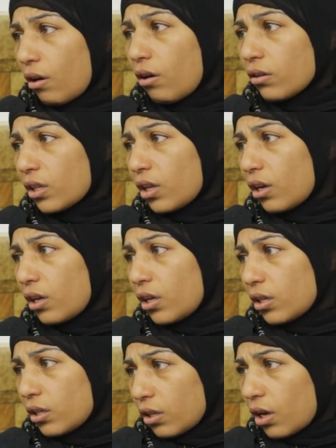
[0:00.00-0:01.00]
اه ضربه
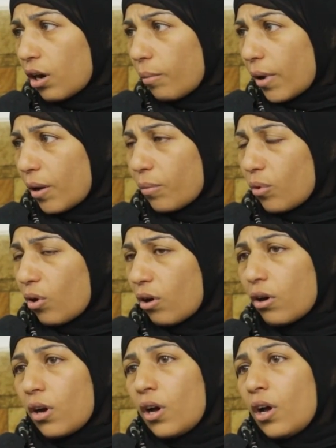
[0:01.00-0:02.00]
ضرب ابوها